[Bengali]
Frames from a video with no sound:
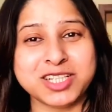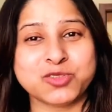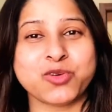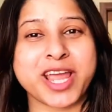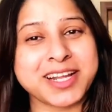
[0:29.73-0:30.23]

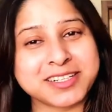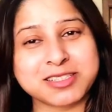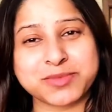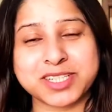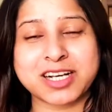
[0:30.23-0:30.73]
তো এই
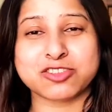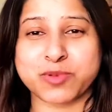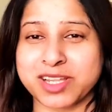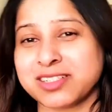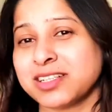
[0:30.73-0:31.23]
রেসিপিটা
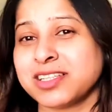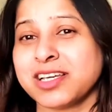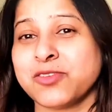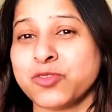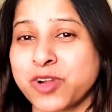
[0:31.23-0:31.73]
তোমাদের সাথে
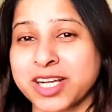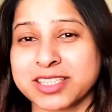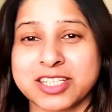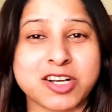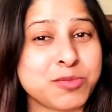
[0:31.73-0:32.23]
অন্য
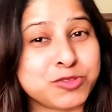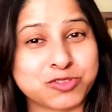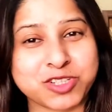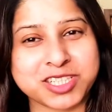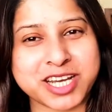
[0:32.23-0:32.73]
একদিন
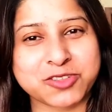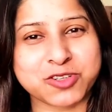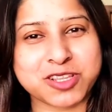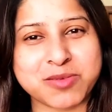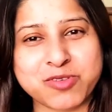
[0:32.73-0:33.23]
অবশ্যই শেয়ার
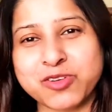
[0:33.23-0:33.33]
করে দেব